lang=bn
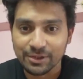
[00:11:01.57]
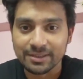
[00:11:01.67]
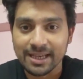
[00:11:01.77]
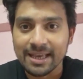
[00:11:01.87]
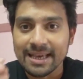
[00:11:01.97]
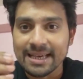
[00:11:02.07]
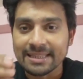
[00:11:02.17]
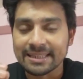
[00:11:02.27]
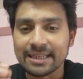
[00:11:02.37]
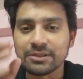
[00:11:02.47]
জলসায়
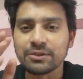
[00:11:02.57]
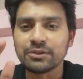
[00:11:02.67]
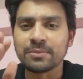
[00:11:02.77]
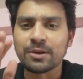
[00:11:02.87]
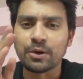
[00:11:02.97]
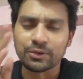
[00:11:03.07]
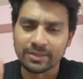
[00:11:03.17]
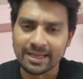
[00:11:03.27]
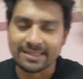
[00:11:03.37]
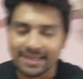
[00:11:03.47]
সেটার জন্য তোমরা
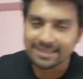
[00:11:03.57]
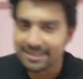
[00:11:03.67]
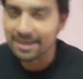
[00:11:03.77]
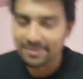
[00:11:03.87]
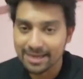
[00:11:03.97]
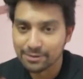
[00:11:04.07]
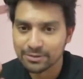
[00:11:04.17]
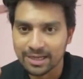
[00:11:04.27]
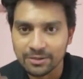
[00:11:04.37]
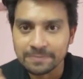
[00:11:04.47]
কতটা এক্সাইটেড আমাকে একটু
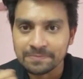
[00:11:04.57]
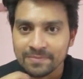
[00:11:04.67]
জানাও